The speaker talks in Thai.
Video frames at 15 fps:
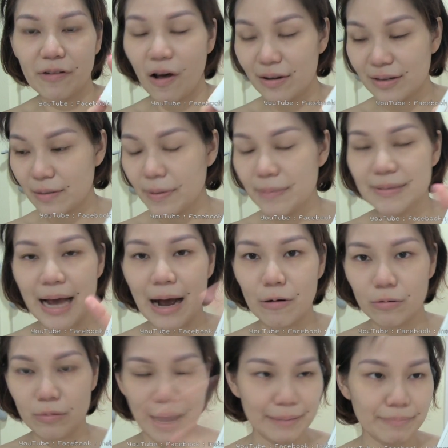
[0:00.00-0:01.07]
Floss เดี๋ยวพิมจะเอา
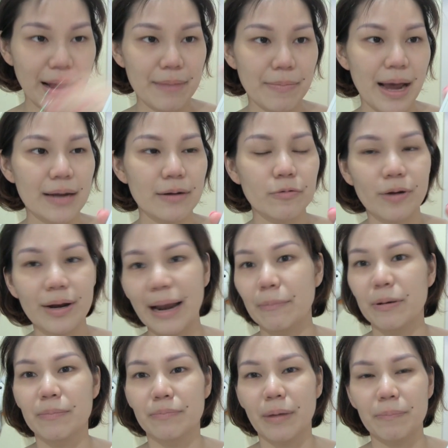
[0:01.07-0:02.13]
อันใหม่มาให้ดูด้วยนะ
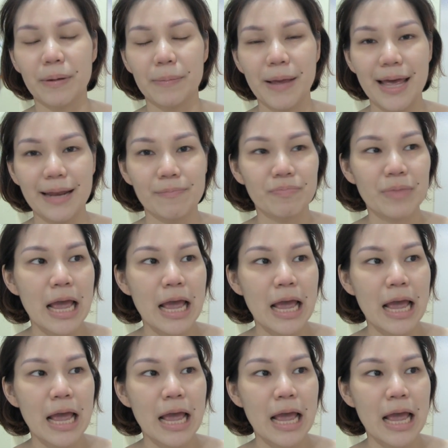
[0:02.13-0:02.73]
พิมแบบประเภท